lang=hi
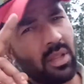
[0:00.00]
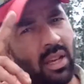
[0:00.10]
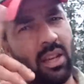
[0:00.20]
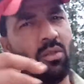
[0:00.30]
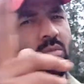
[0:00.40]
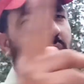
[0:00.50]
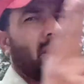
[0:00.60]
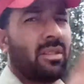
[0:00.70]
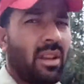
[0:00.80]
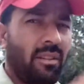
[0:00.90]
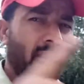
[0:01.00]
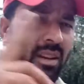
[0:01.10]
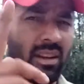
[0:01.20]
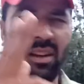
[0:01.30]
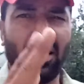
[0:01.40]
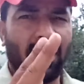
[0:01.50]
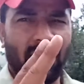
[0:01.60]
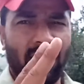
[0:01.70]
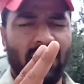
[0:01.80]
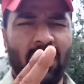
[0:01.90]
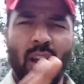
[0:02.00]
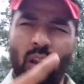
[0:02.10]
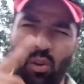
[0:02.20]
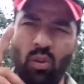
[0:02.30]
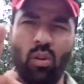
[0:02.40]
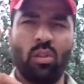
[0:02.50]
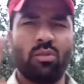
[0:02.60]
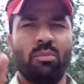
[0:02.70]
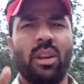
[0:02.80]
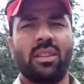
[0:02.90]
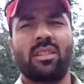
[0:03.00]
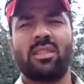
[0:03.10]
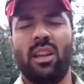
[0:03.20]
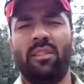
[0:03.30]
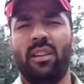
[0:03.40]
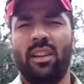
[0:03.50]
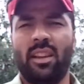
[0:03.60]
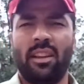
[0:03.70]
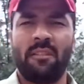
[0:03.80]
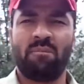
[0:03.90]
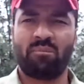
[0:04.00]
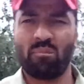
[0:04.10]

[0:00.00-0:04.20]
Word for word: बताया ना उसमें कि सेल्फी लेने आएंगे लोग तुम्हारे साथ सेल्फी लेंगे